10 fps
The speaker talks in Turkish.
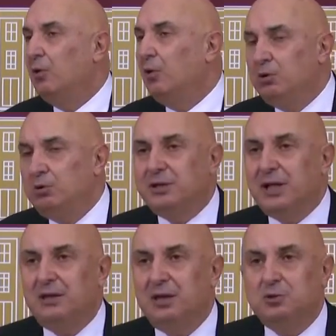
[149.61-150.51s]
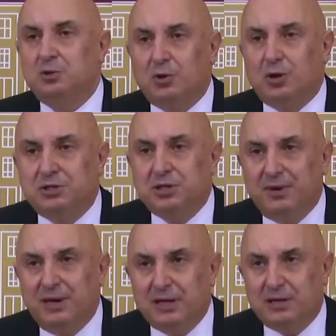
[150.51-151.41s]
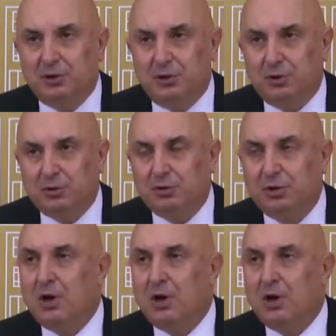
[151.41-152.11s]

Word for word: O yüzden çok açık ve net söylüyoruz.